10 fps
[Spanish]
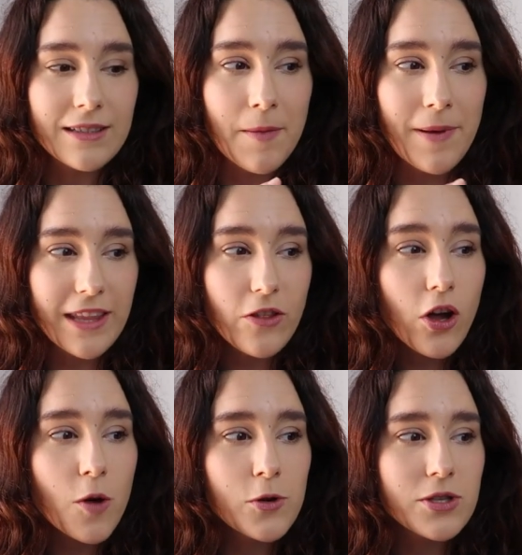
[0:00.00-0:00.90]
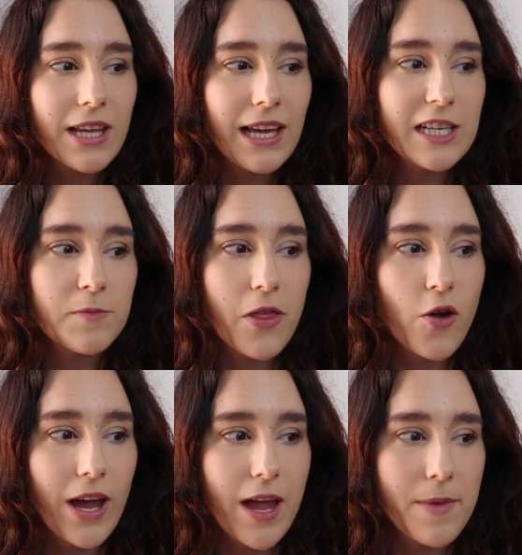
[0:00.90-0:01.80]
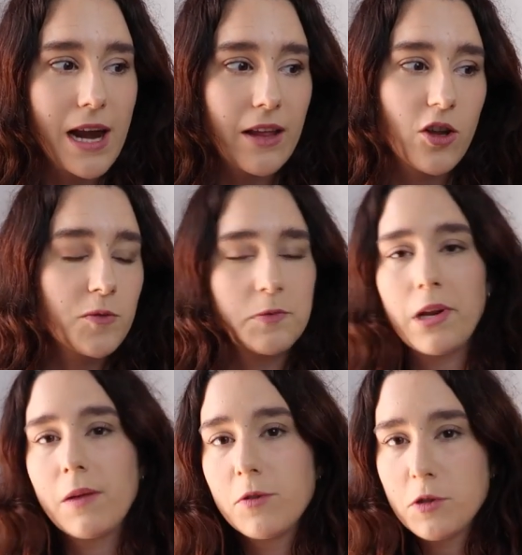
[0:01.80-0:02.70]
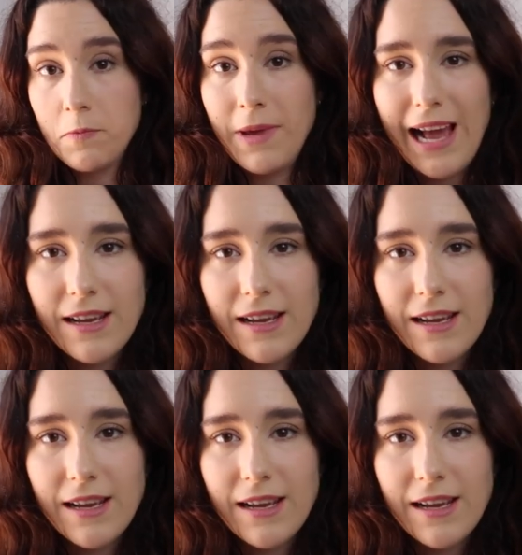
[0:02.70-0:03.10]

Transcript: dependiendo de cómo esté el espacio que hay a mi alrededor, pues por ejemplo es mi